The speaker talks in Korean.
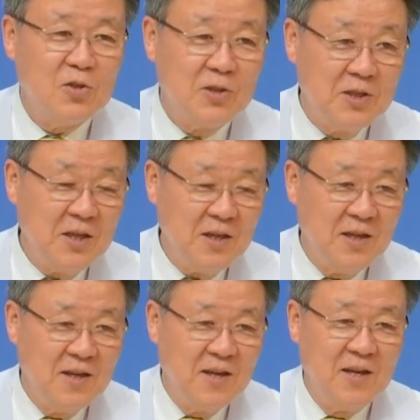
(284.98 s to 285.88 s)
둘이
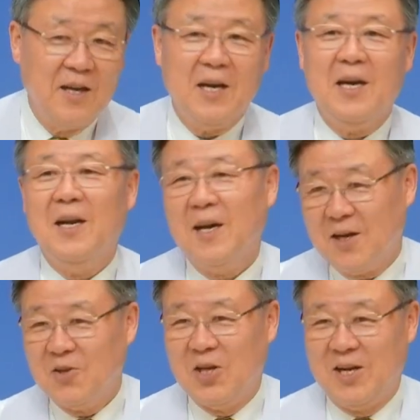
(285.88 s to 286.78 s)

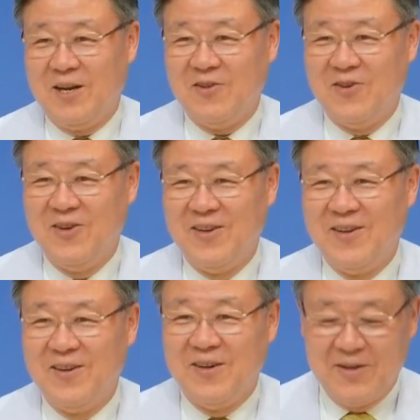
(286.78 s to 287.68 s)
하나가 되라고
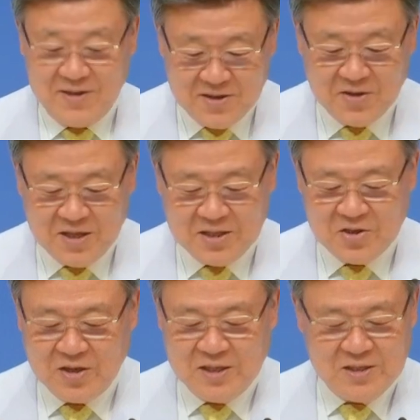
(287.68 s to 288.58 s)
어, 그렇게
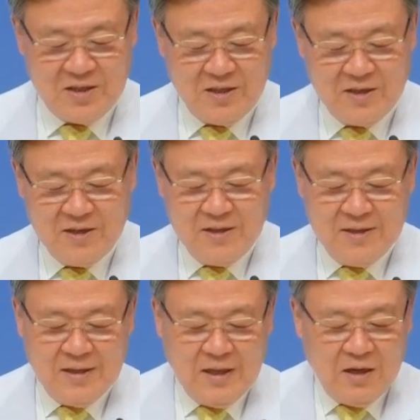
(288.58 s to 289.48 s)
정했어요.
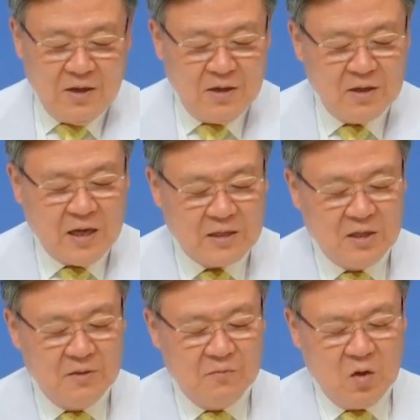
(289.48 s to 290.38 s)
어,
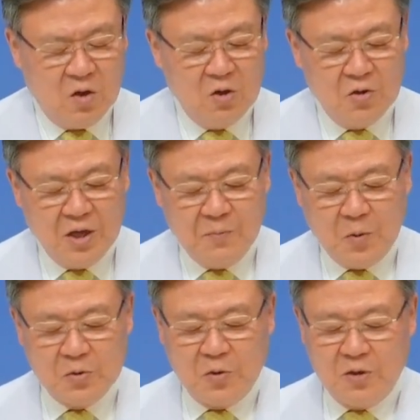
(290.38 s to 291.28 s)
가끔 언론의
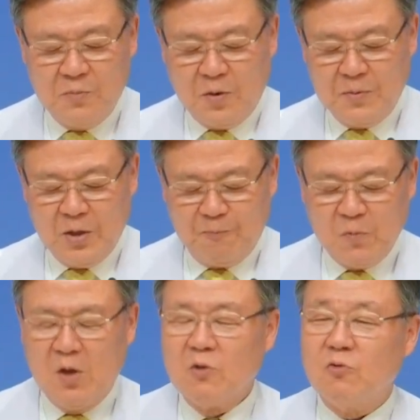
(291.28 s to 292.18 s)
보도를 보면
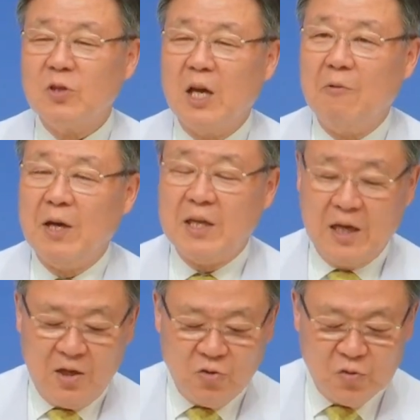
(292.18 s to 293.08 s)

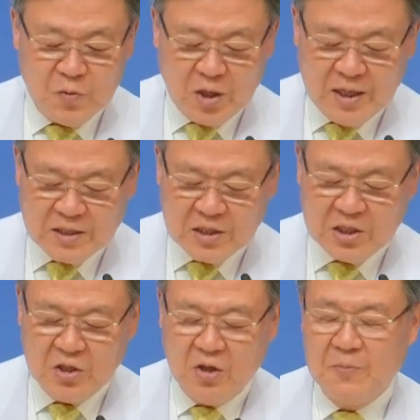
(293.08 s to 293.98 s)
국내외의 유명한
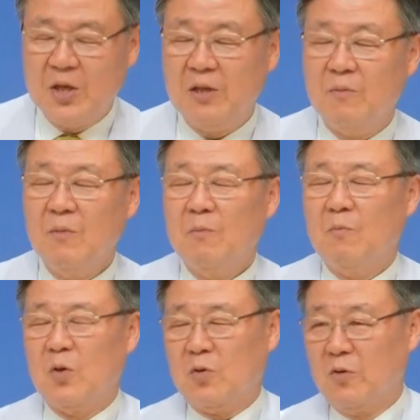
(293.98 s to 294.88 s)
기업인
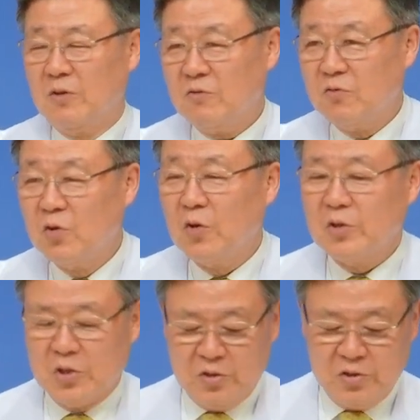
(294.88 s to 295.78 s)
뭐 또는
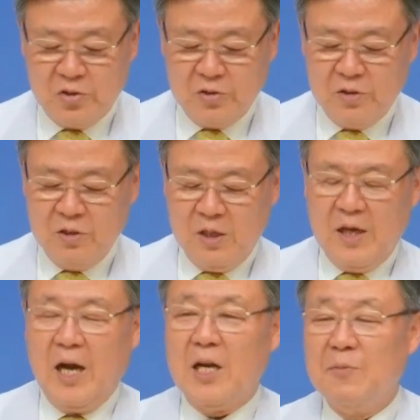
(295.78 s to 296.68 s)
운동선수
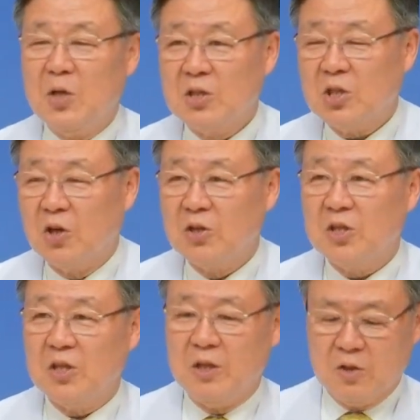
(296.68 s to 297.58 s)
아니면
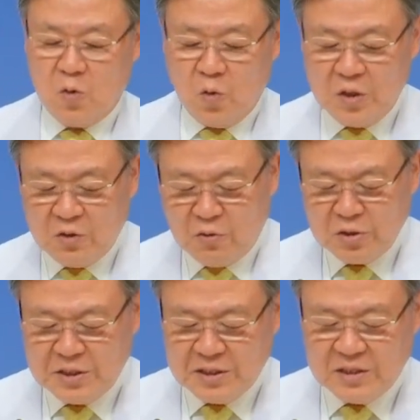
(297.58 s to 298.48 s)
정치인
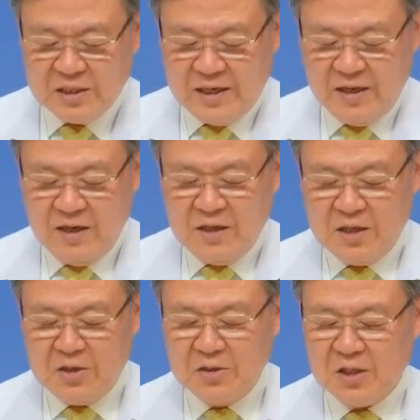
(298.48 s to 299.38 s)
고위공직자
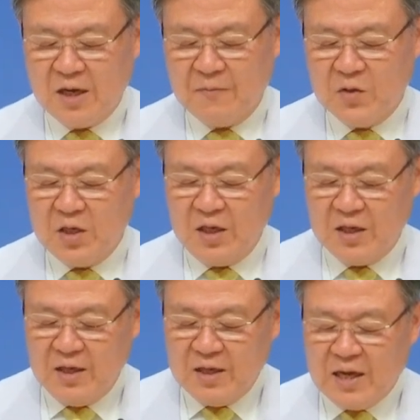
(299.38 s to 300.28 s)
이런 사람들이